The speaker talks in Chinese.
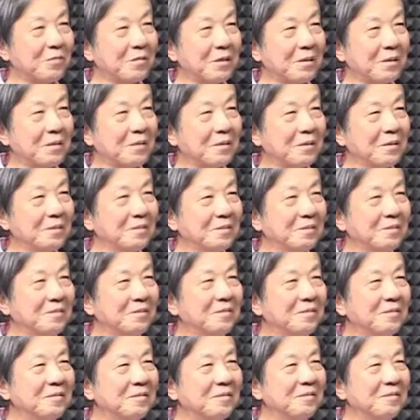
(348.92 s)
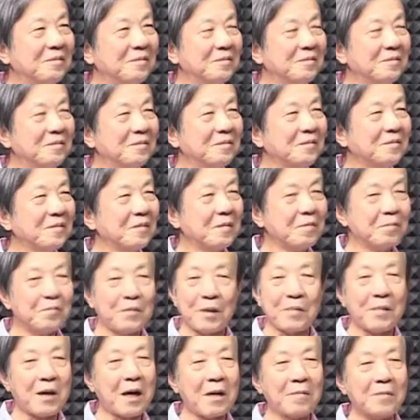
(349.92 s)
么怎么样面对您您的父亲？
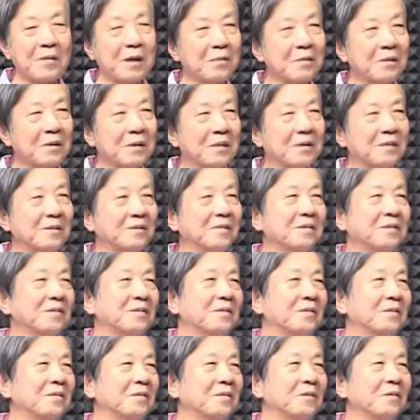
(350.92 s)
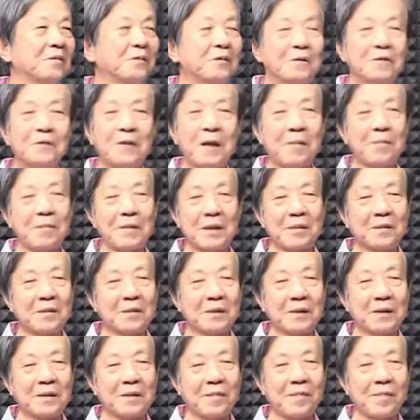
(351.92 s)
没办法面对啊，无法面
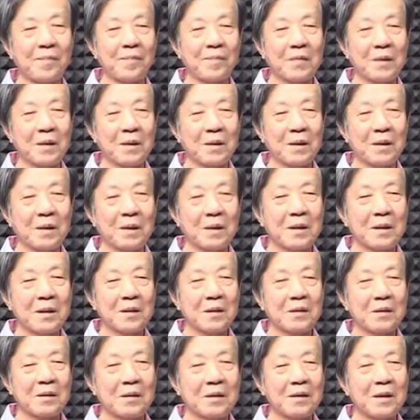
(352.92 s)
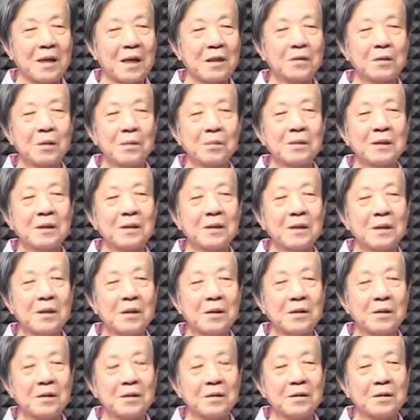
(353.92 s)
对。对他从此以
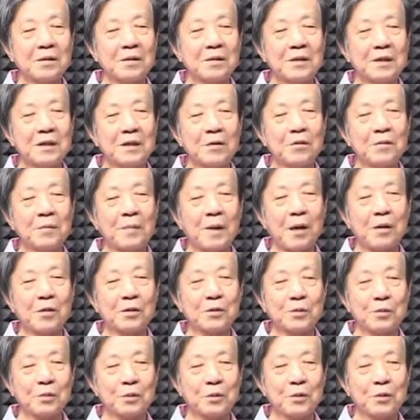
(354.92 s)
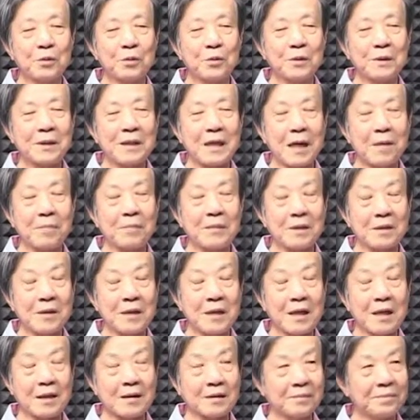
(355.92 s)
后就几乎把我逐出家门一
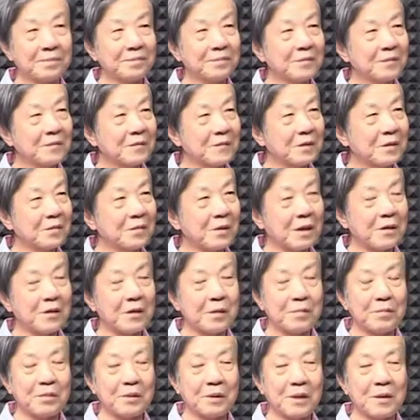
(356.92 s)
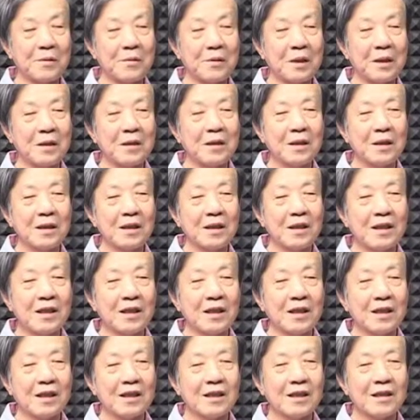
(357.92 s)
样。就完全不理我，
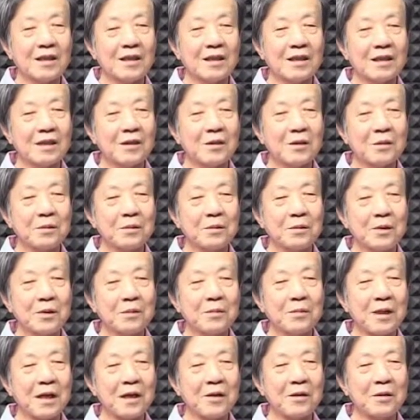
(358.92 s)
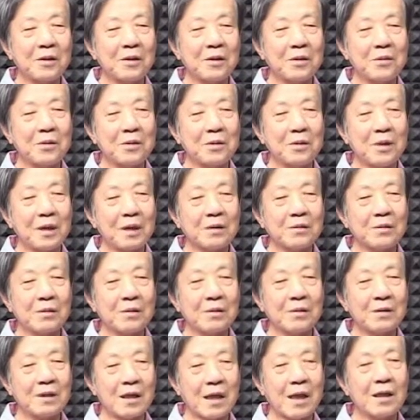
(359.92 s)
呃，就丢给我一句话
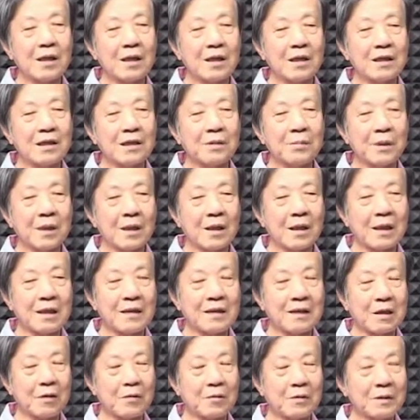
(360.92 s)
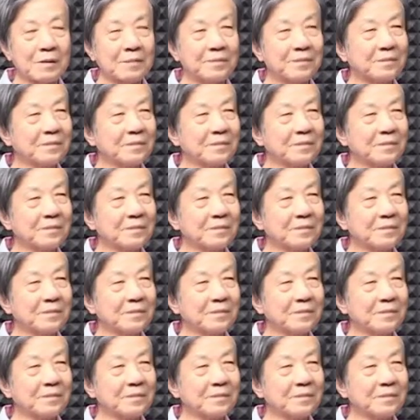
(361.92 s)
说：要饿死，不要来找我。